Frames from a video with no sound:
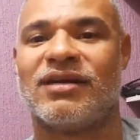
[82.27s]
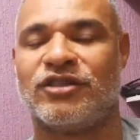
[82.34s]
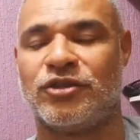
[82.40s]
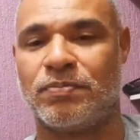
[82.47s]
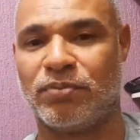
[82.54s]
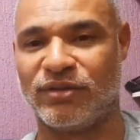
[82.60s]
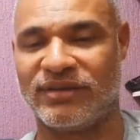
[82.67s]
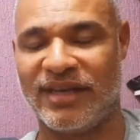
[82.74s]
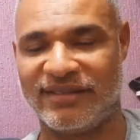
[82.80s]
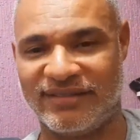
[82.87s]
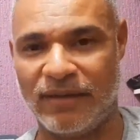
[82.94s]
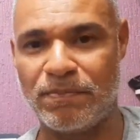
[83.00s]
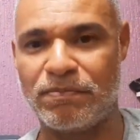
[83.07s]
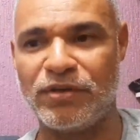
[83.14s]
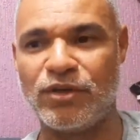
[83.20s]
de
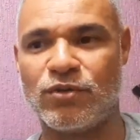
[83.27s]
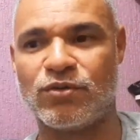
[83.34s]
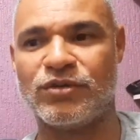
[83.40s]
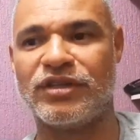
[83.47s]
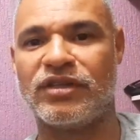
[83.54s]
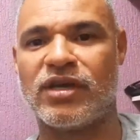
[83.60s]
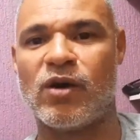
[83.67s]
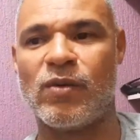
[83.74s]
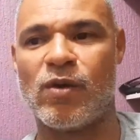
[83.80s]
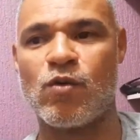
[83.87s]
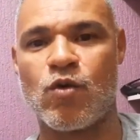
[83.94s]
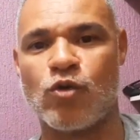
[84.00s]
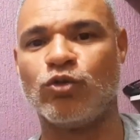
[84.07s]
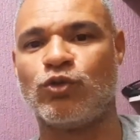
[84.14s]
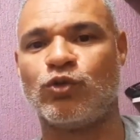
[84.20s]
potência pico, então é
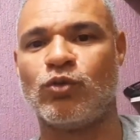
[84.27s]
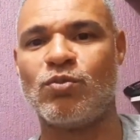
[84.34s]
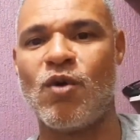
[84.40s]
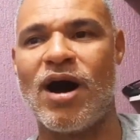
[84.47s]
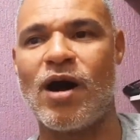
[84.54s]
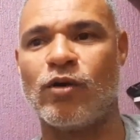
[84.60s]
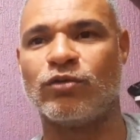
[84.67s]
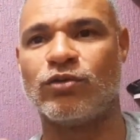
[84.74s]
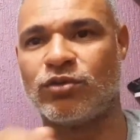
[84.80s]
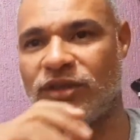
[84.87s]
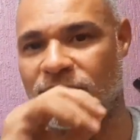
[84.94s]
um consumo alto.